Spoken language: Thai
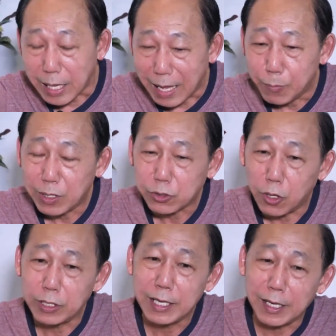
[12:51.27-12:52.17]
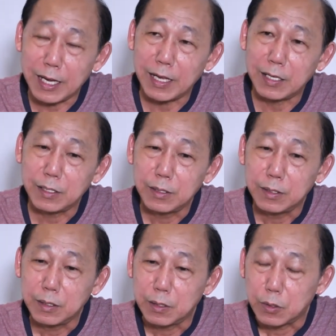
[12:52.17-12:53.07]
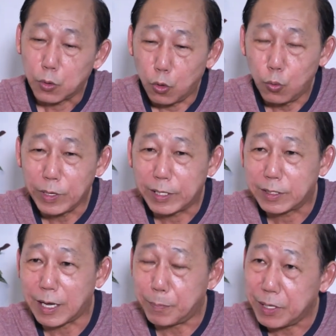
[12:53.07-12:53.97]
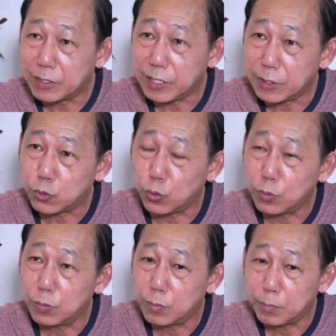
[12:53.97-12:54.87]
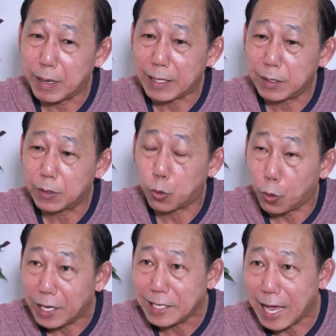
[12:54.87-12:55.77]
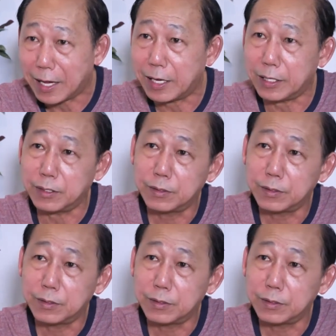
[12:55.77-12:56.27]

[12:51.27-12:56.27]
ถามว่าตอนนี้นะโควิดกับปี 40 มันคนละอย่างกัน